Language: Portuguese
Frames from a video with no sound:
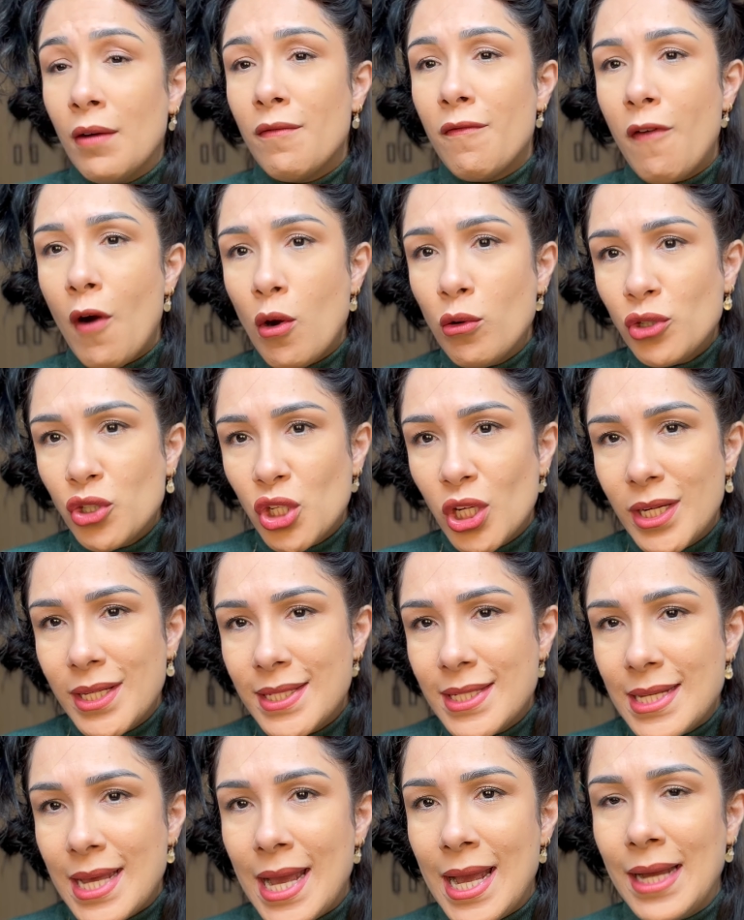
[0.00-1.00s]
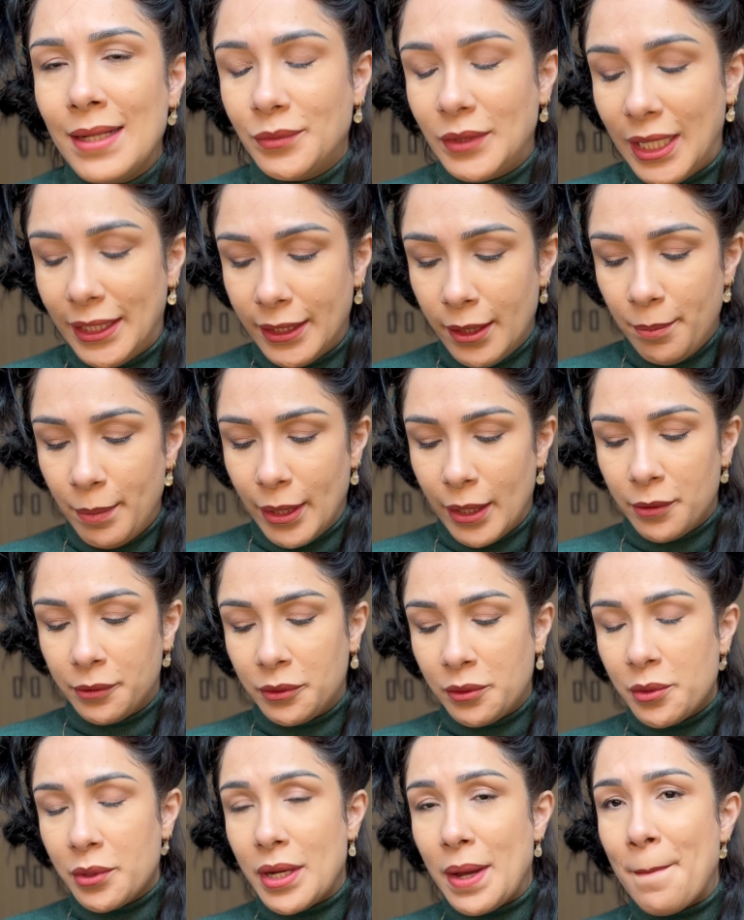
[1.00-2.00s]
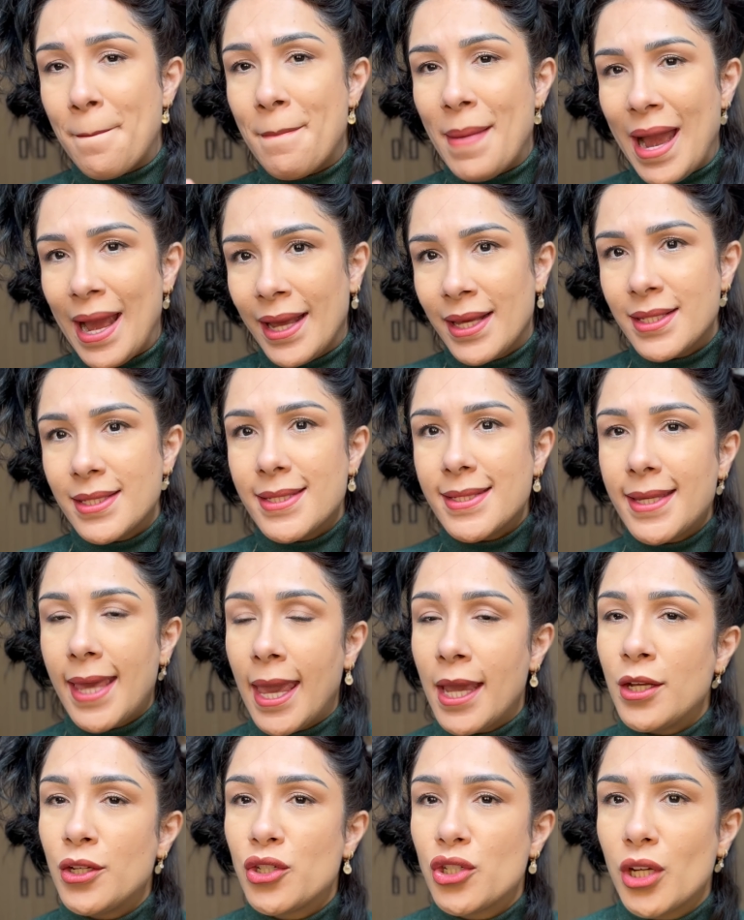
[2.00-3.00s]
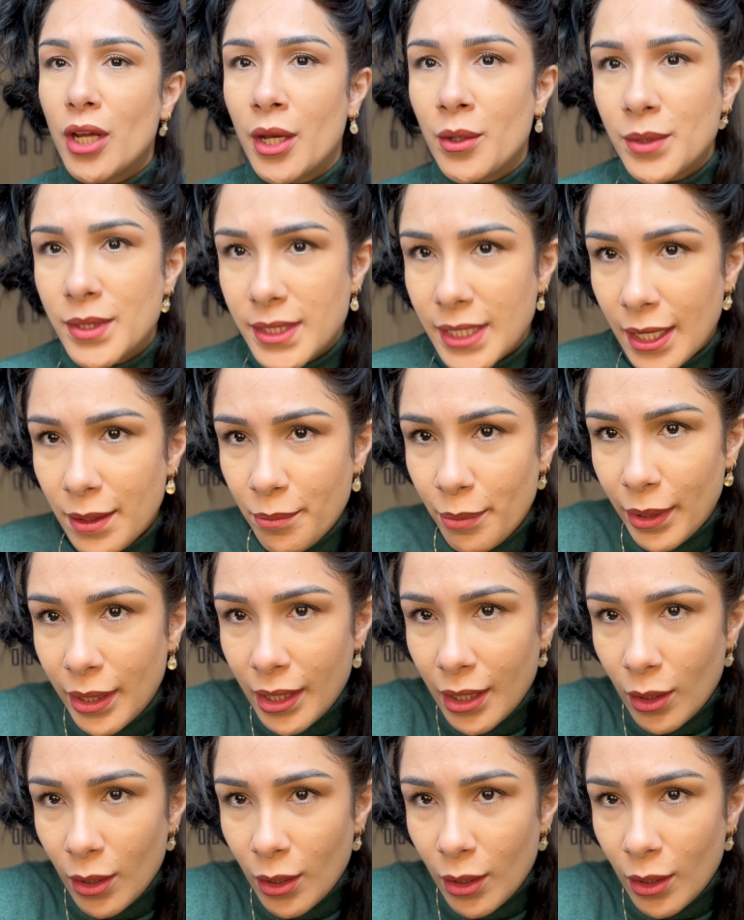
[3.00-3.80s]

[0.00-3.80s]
vou utilizar na temperatura mais quente. Eu sempre